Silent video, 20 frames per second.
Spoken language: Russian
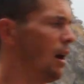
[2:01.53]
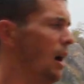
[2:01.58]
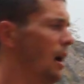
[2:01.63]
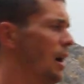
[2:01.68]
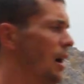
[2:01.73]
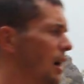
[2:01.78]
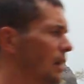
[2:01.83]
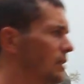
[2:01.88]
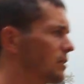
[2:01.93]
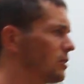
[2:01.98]

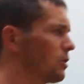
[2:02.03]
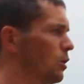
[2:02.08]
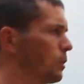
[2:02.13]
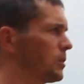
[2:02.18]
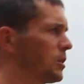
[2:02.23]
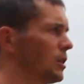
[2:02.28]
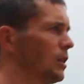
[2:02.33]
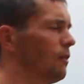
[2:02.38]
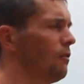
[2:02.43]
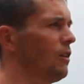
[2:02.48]
а с
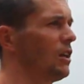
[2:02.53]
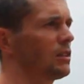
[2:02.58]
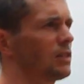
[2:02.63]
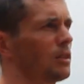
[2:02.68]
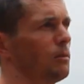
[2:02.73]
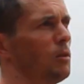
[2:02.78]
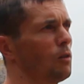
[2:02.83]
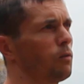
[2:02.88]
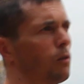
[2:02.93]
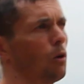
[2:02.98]
собственным
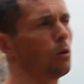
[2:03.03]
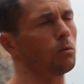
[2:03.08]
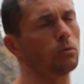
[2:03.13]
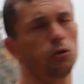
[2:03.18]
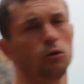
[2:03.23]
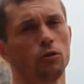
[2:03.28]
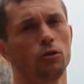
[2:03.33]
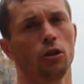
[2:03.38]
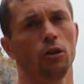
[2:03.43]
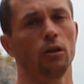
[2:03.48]
весом коем
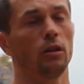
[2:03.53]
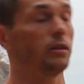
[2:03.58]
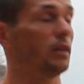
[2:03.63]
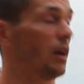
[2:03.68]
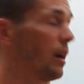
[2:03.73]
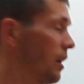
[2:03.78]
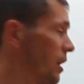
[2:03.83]
случае нельзя.